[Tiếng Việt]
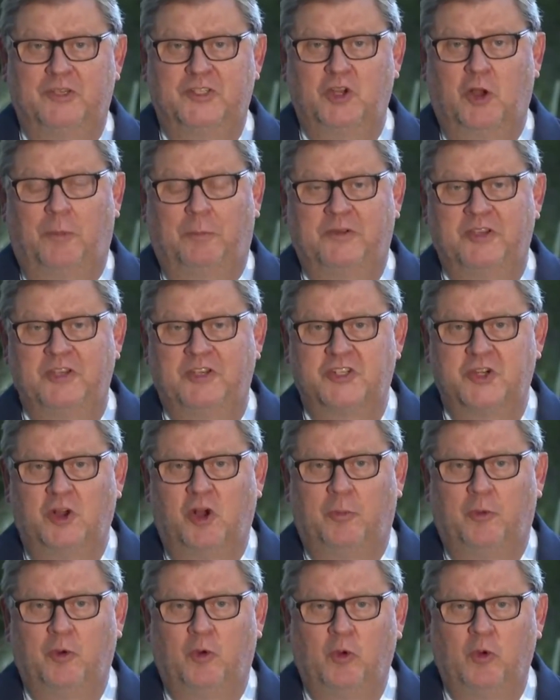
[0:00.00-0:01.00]
Giáo sư
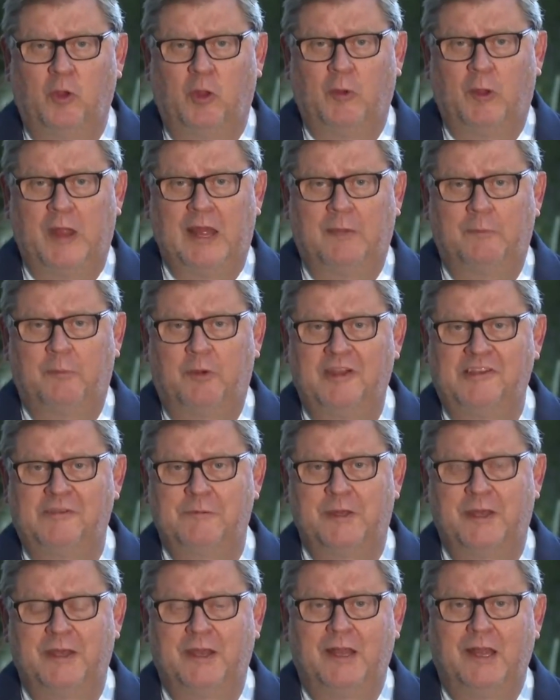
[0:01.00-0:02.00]
Robert Boy, chuyên
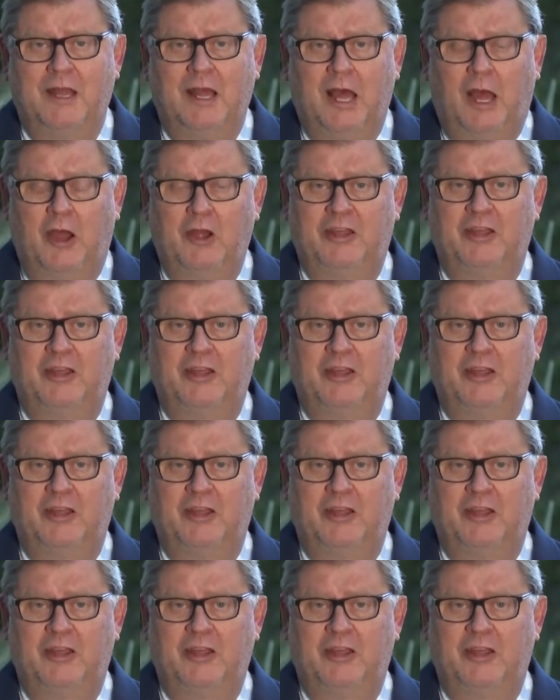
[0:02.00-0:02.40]
gia dịch tễ